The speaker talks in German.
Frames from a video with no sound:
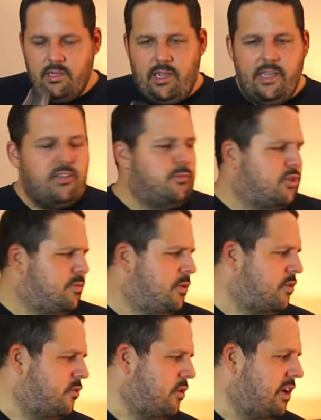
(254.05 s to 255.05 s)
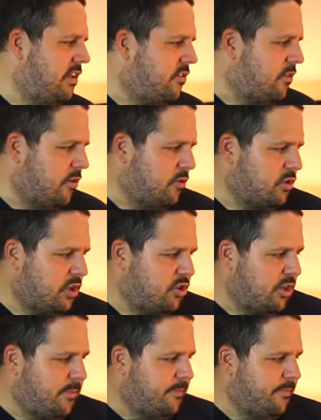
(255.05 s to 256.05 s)
Eigentlich müsste ich mir noch so einen kleinen Scotia
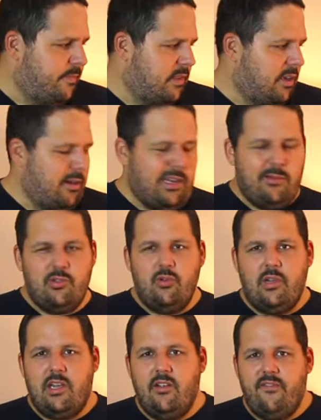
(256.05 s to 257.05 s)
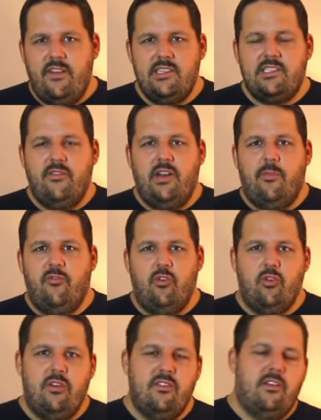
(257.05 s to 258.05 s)
schnappen. Da habe ich nur
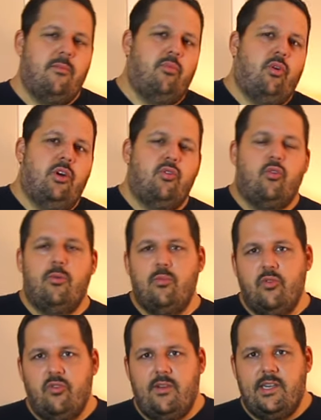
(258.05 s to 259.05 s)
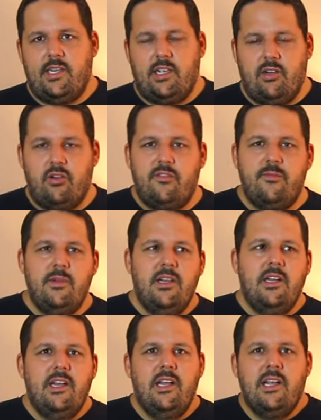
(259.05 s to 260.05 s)
Festivalabfüllungen, die sind am Port rum und so weiter gerade offen.
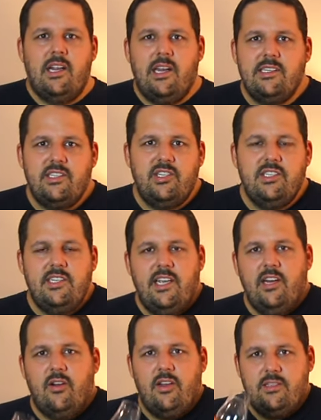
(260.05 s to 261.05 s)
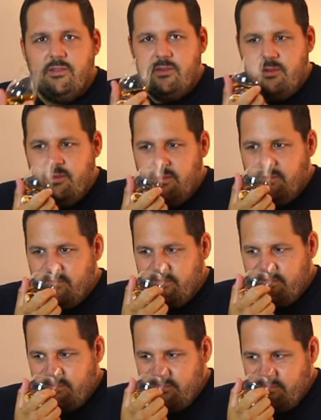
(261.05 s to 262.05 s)
Klassischen Zehner oder so.
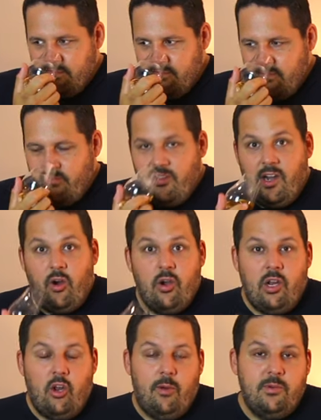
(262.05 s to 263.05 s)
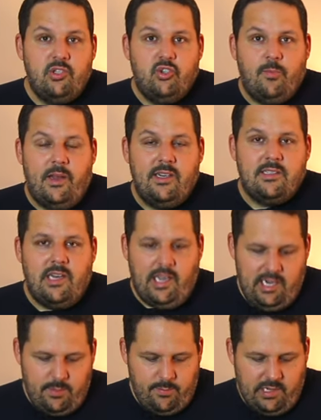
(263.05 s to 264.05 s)
Wäre auch, glaube ich, ein spannendes
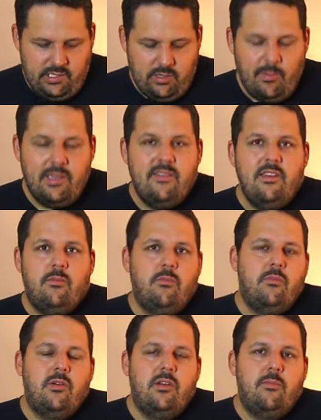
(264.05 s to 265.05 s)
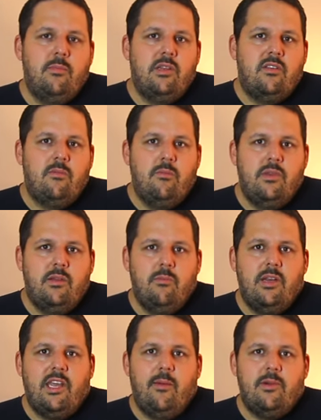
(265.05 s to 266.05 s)
Line-Up. Also man sieht, mit, mit,
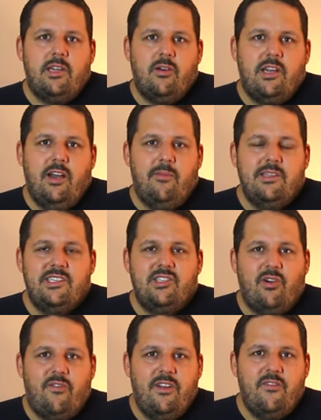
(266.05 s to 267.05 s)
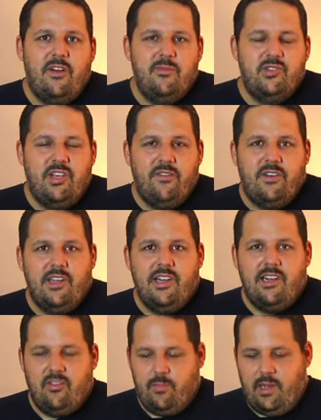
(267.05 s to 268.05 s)
mit Campbelltown kann man sich auf jeden Fall beschäftigen,
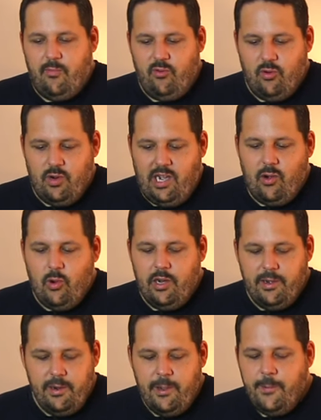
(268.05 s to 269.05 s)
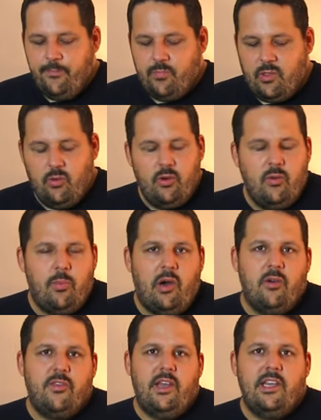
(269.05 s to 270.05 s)
kannst ein paar Abfüllungen haulen und du
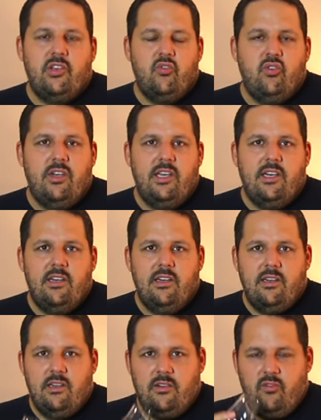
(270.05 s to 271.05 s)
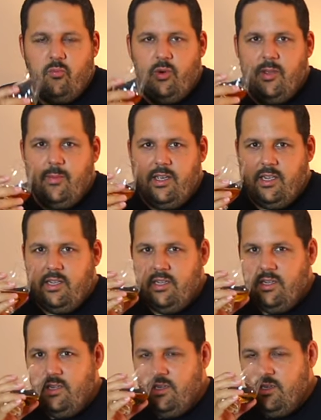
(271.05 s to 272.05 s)
brauchst eigentlich nur den Springbank
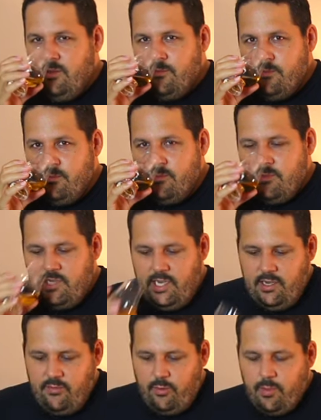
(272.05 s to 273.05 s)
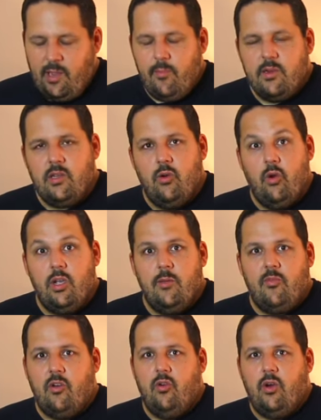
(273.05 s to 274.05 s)
10. Vom Campbelltown Loch
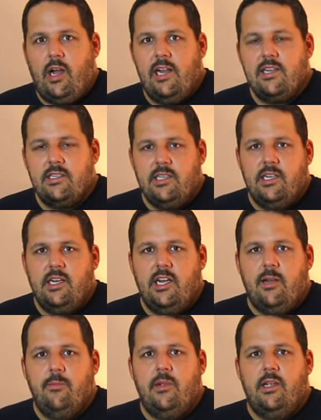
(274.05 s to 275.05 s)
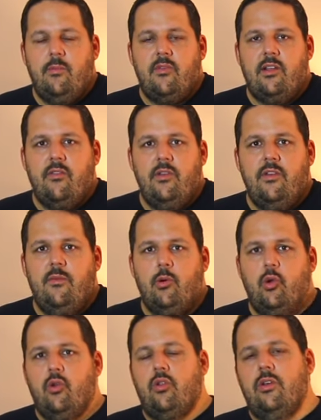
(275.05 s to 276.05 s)
gibt es auch noch Altersangaben, gibt es ganz viele
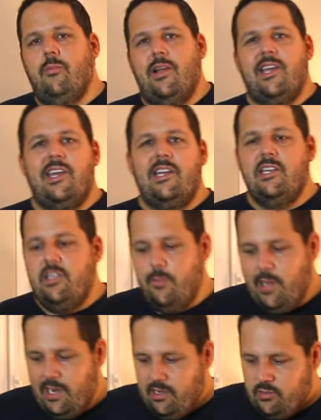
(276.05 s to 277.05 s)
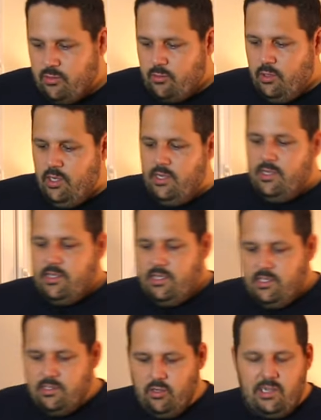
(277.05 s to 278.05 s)
Verrückte. Man kriegt nicht mehr alle so,
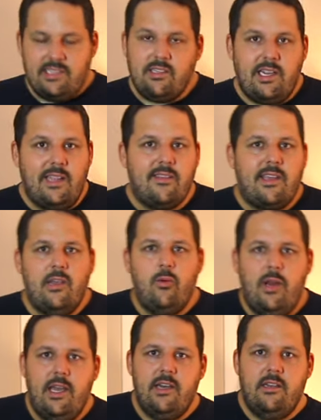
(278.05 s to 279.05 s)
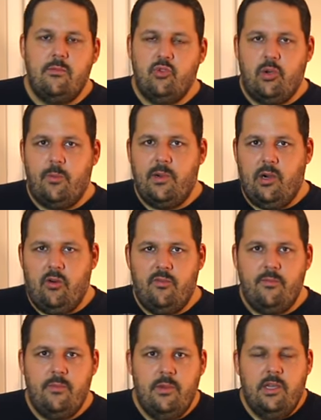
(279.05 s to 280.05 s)
diesen kannst du ganz regulär in einem Shop
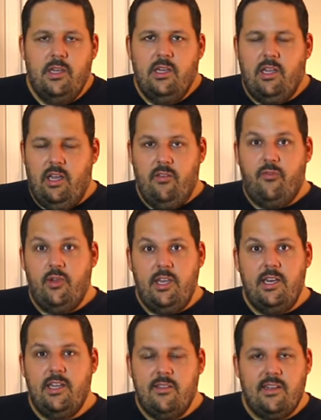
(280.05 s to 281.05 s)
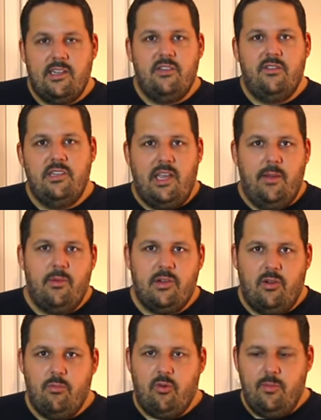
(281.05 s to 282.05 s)
kaufen. Also für jeden, der sagt, ich will
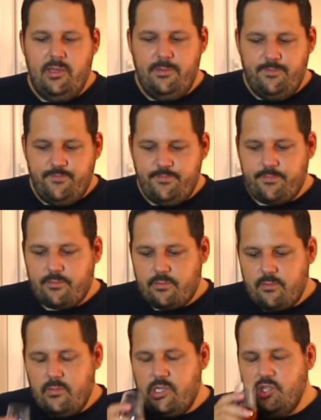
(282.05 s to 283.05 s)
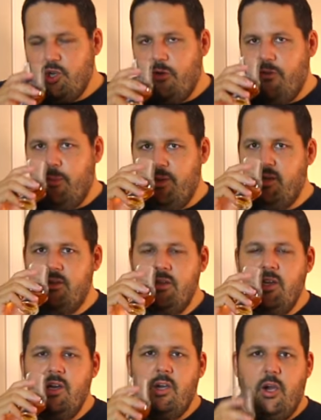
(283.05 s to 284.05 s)
Campbelltown probieren, schauen wir mal
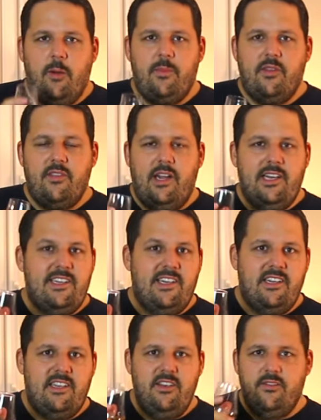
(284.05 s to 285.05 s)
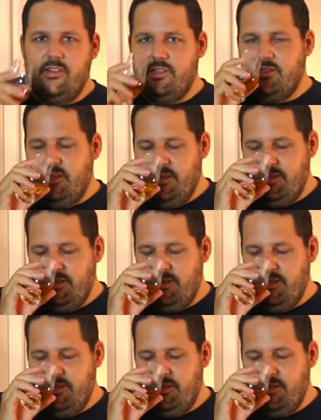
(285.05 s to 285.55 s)
ob das eine Alternative ist.